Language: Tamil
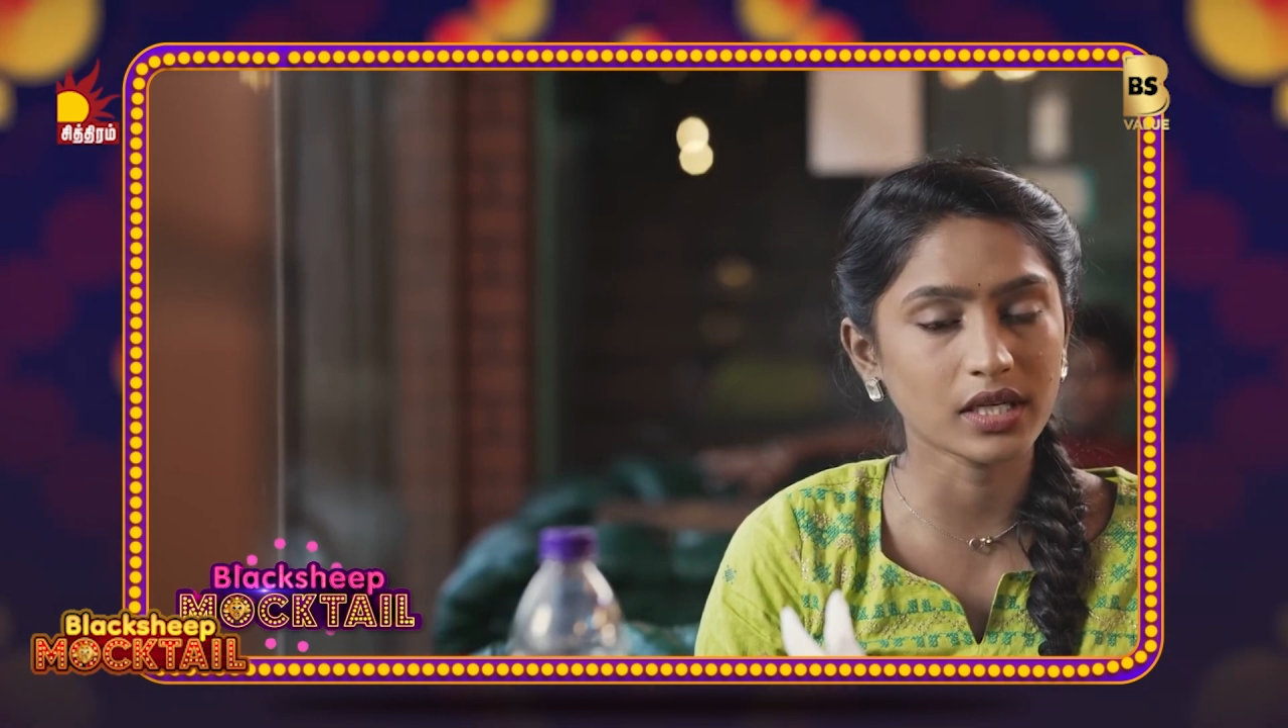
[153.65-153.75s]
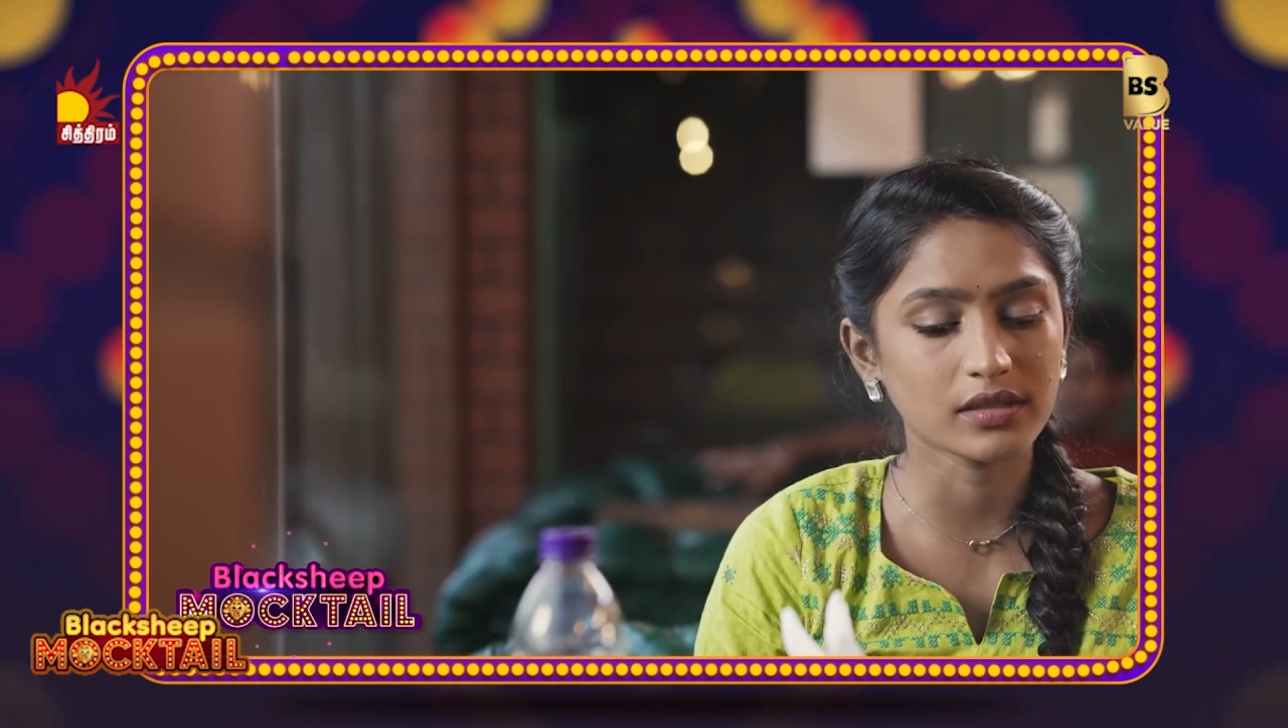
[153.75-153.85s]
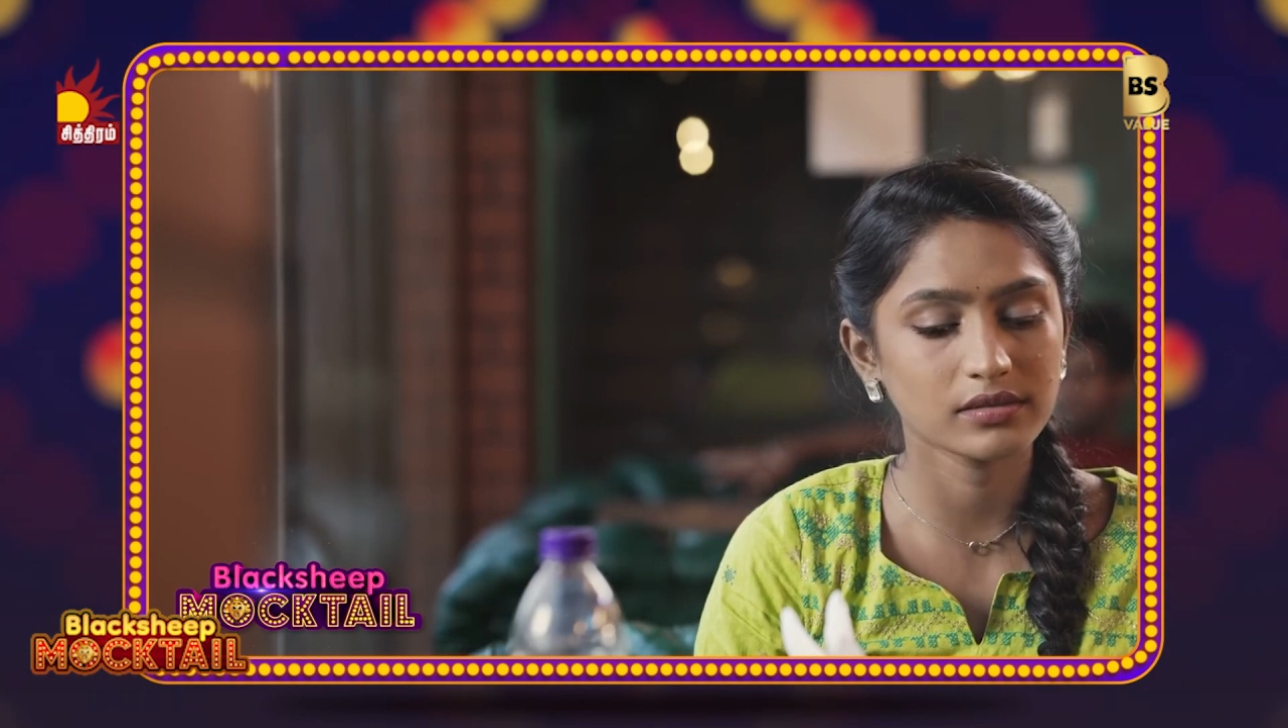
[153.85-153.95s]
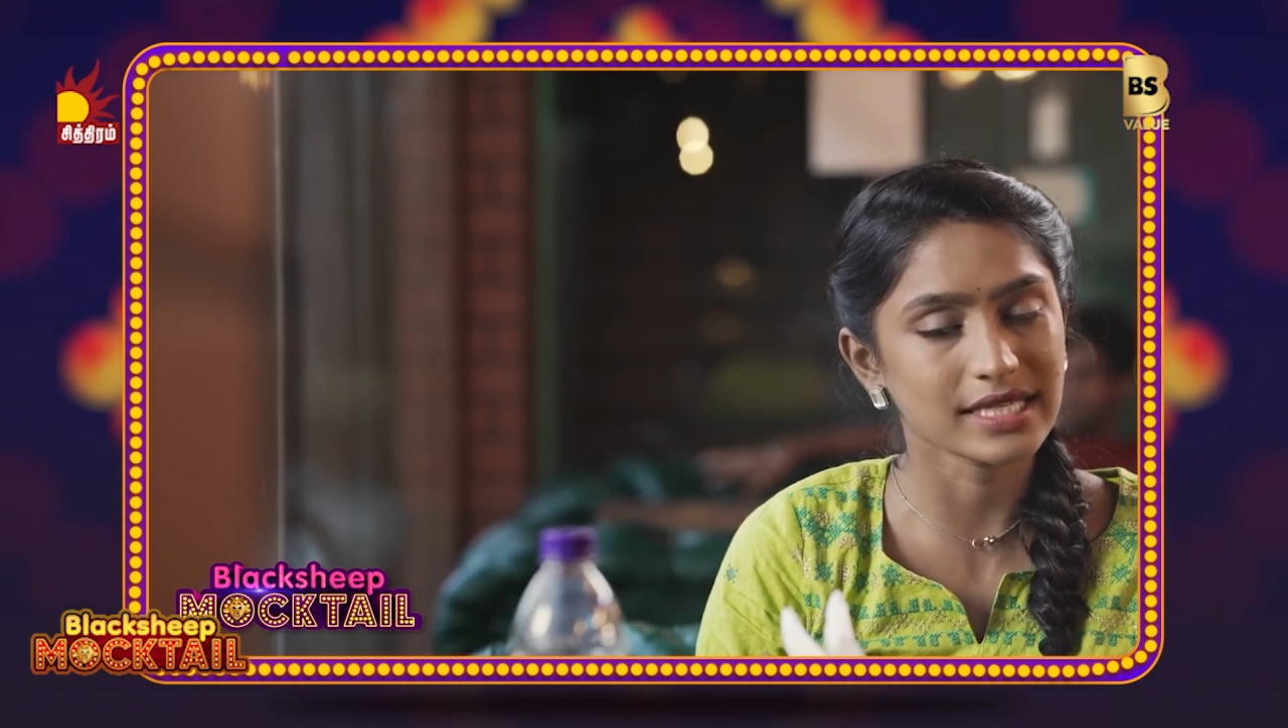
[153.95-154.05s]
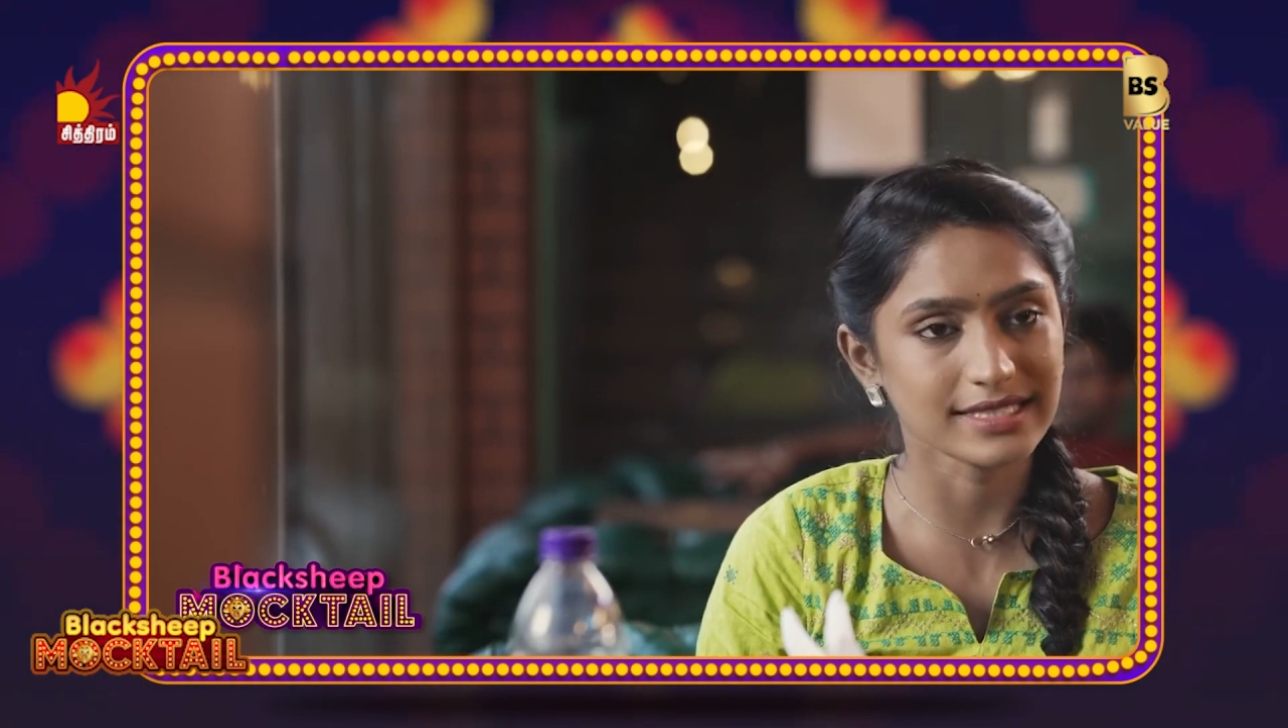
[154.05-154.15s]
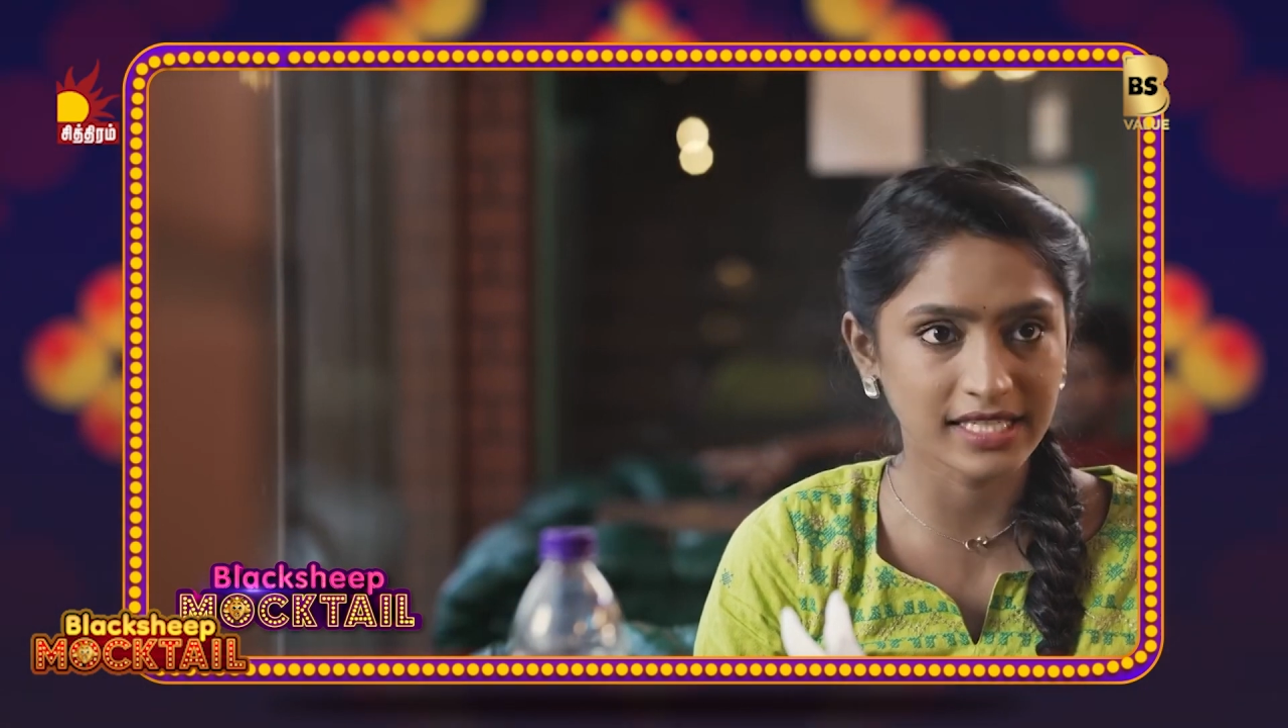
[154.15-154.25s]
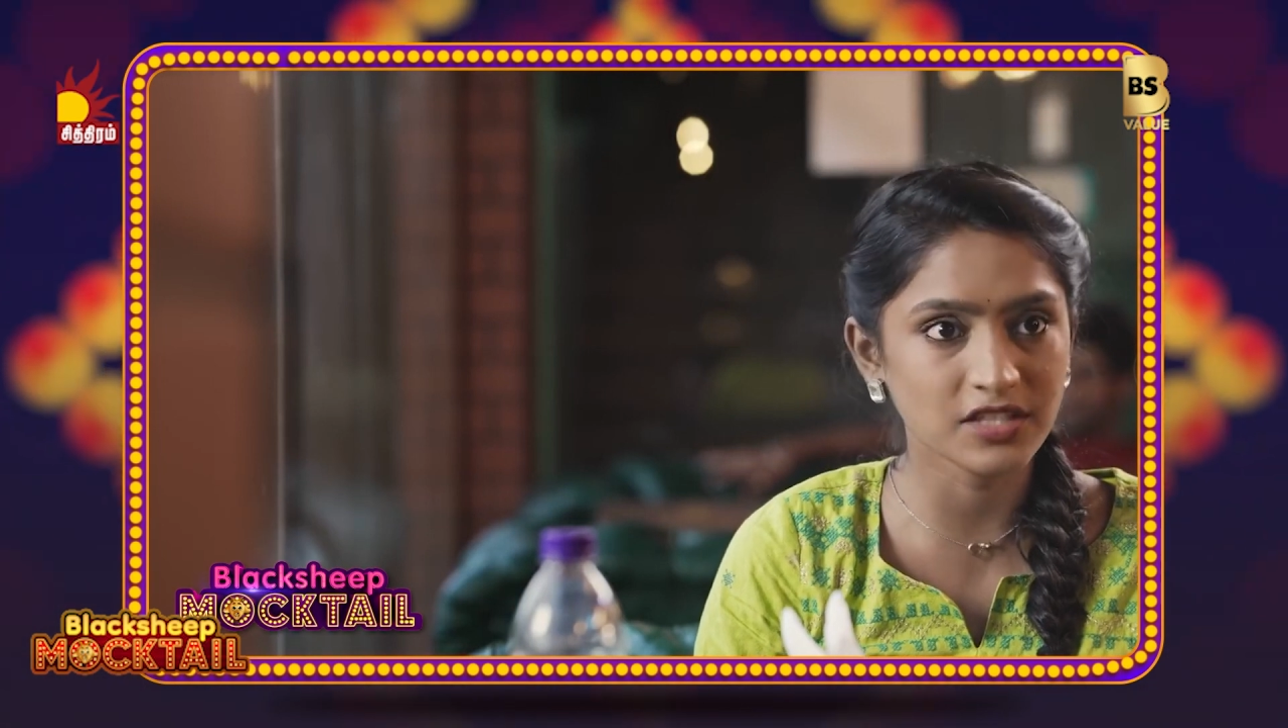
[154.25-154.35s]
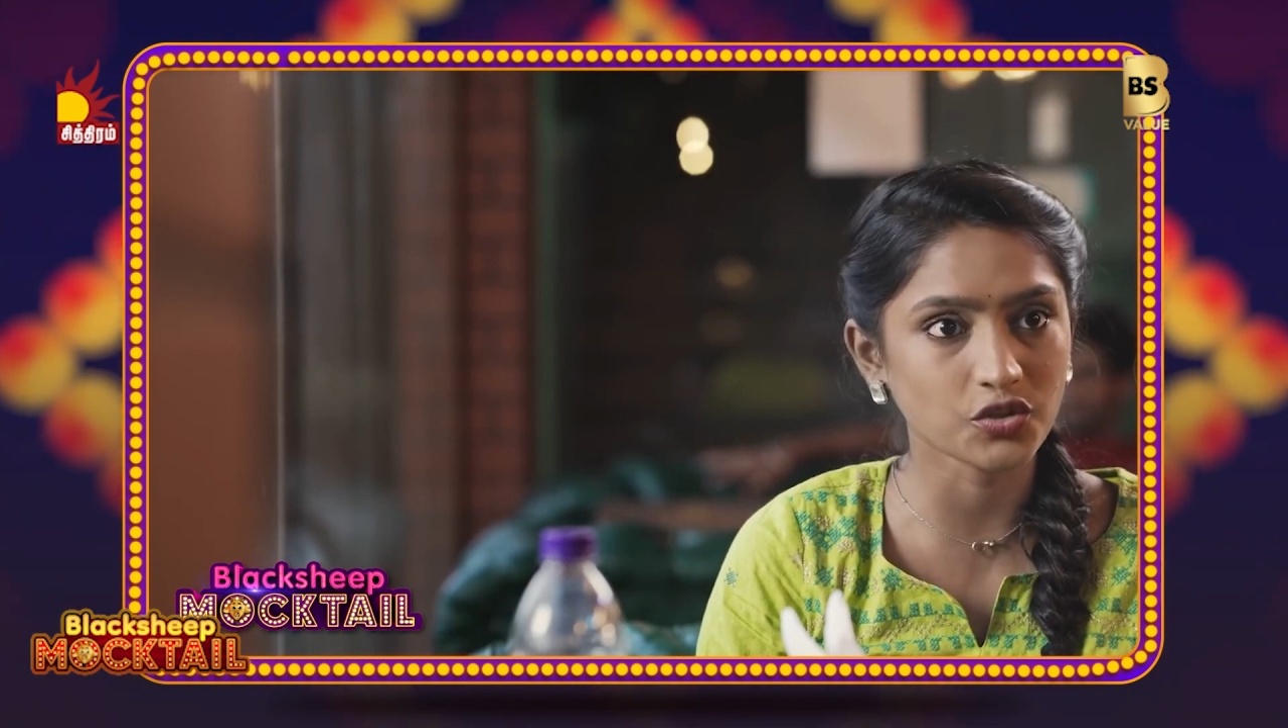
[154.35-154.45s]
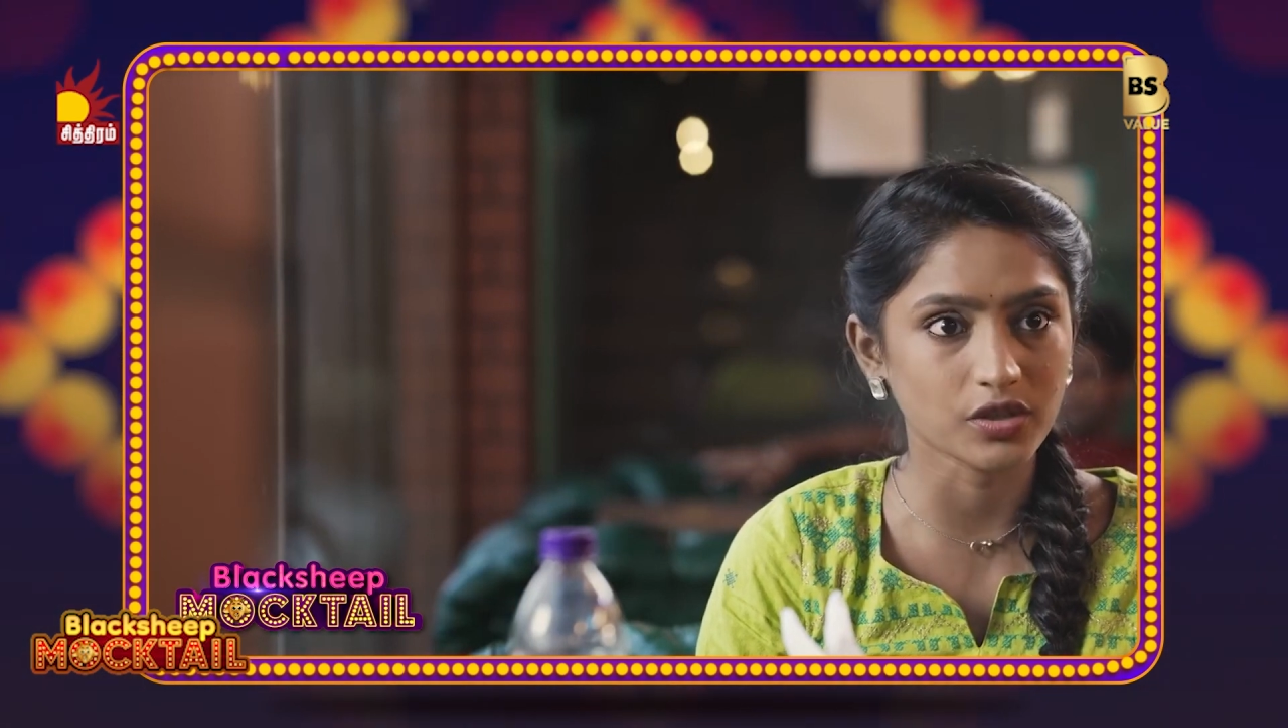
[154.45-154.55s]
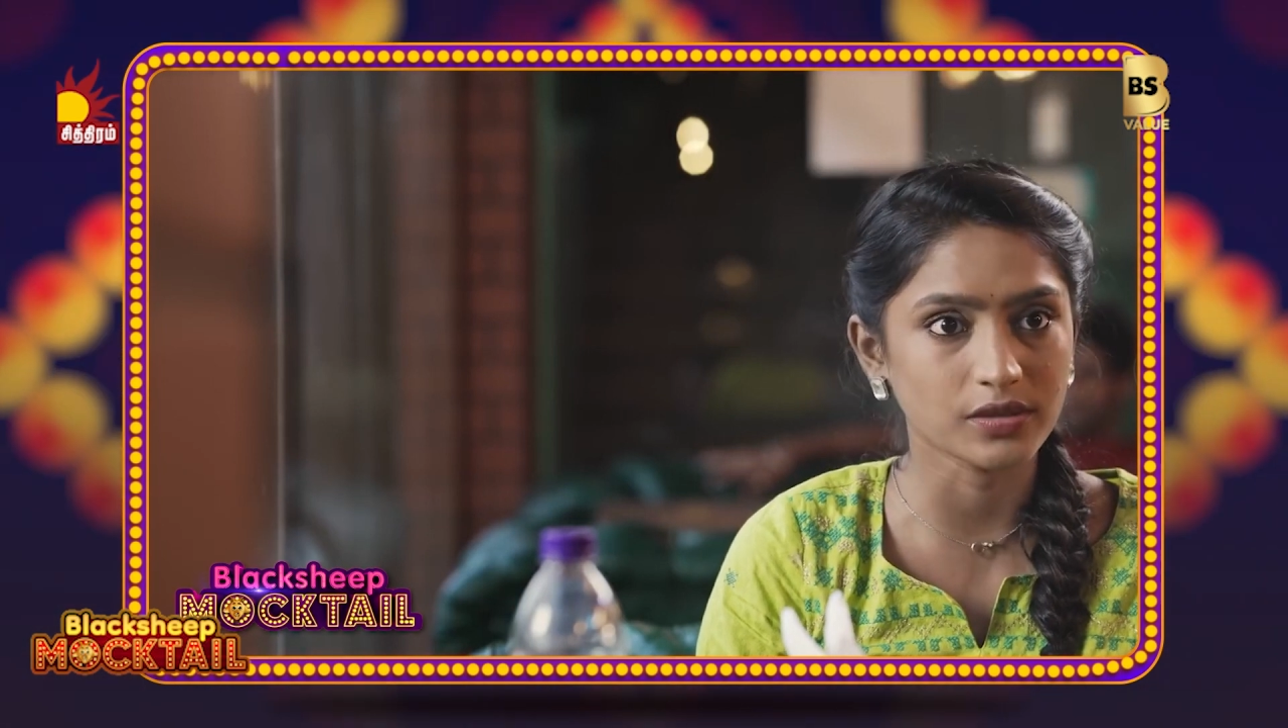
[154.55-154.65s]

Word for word: உடனே சரின்னு